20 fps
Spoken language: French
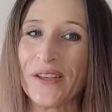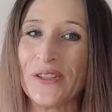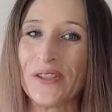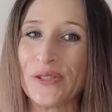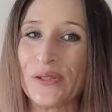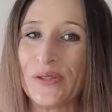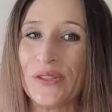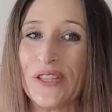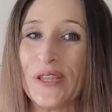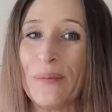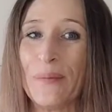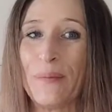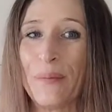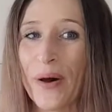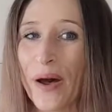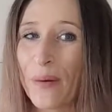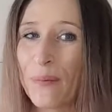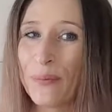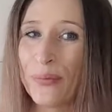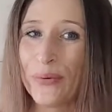ce n'est
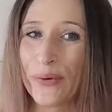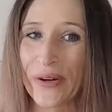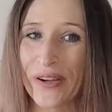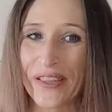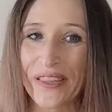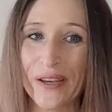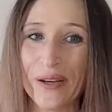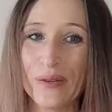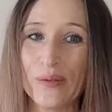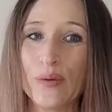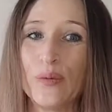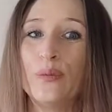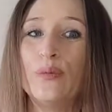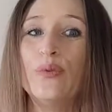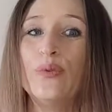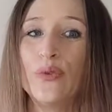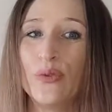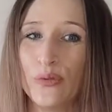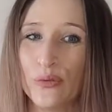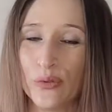pas pour rien
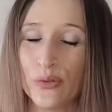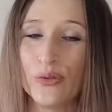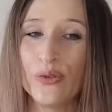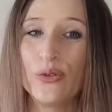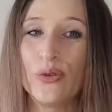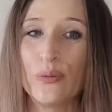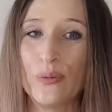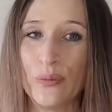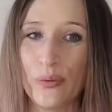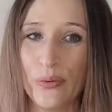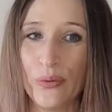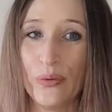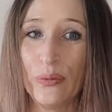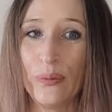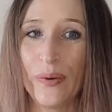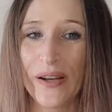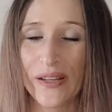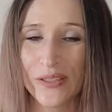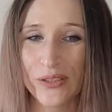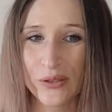pour vous non plus
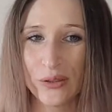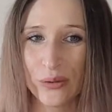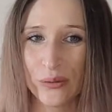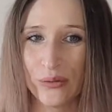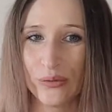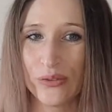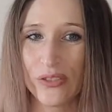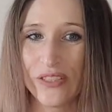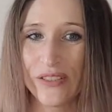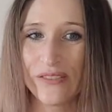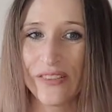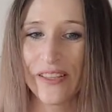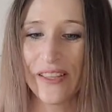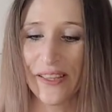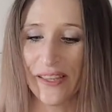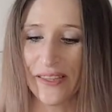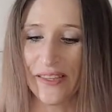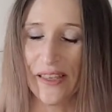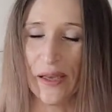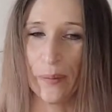parce que vous avez
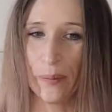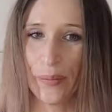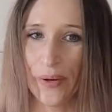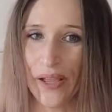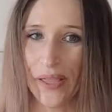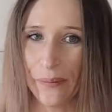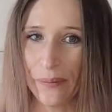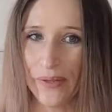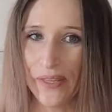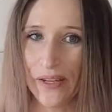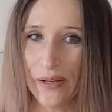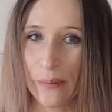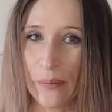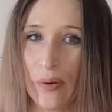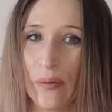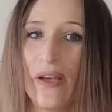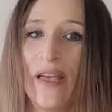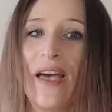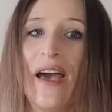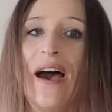gagné.
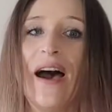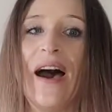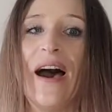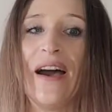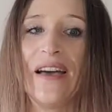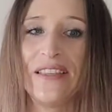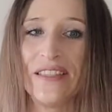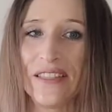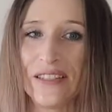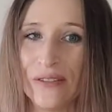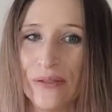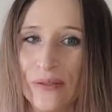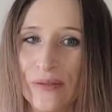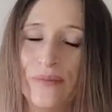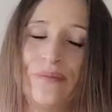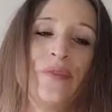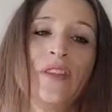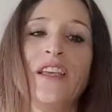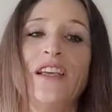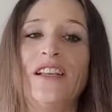Premièrement, ayant
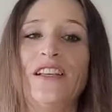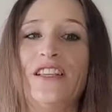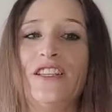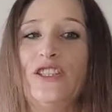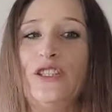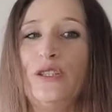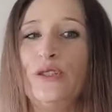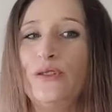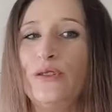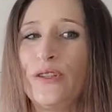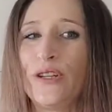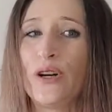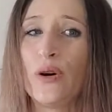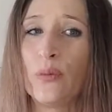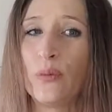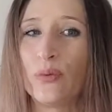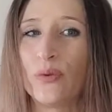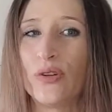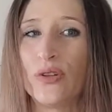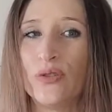les
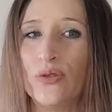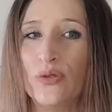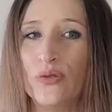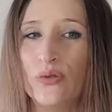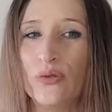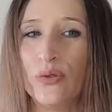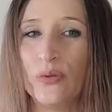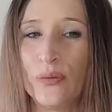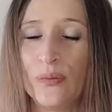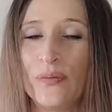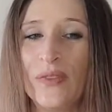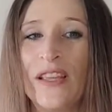différents points de vue,